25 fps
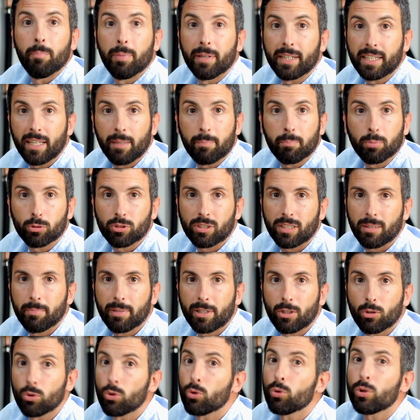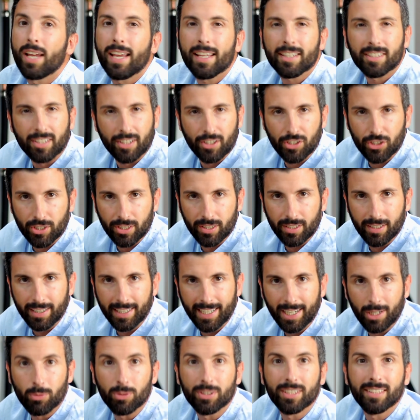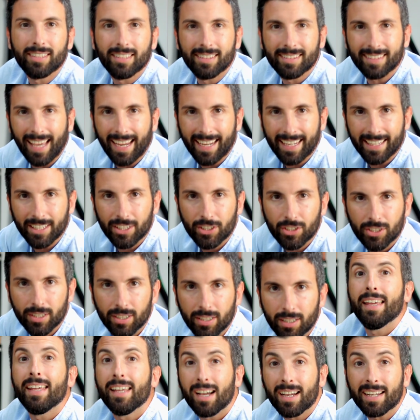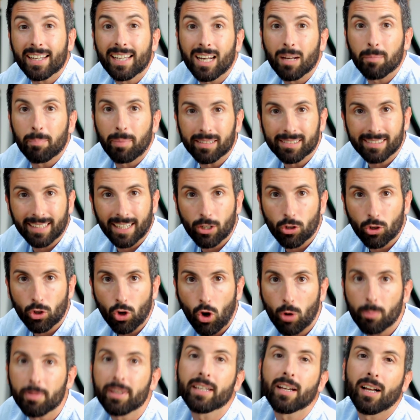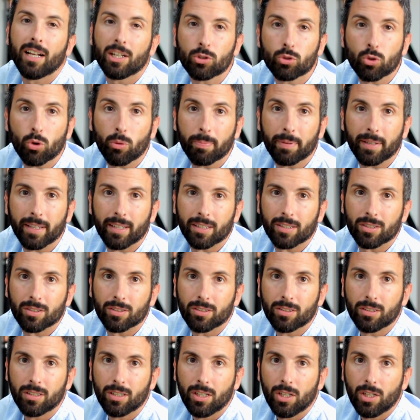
perché potrebbero non esserci i requisiti tecnici e anche la parte economica al suo peso.